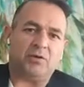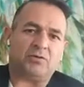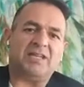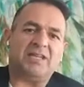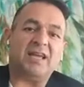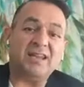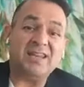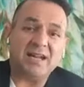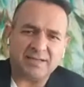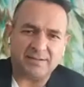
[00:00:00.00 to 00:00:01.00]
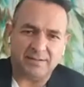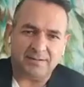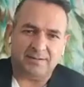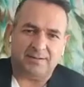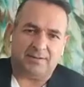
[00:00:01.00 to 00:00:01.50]
Los centennials,
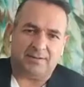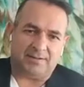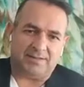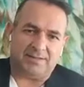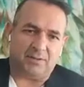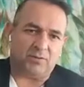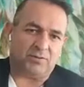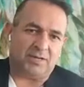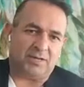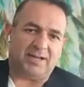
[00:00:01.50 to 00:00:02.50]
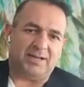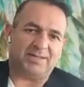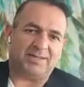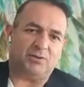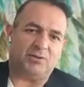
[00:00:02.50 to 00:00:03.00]
este, los, la
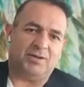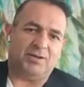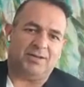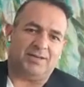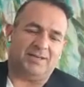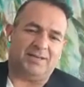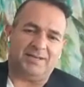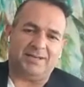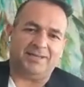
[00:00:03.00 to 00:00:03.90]
generación eh,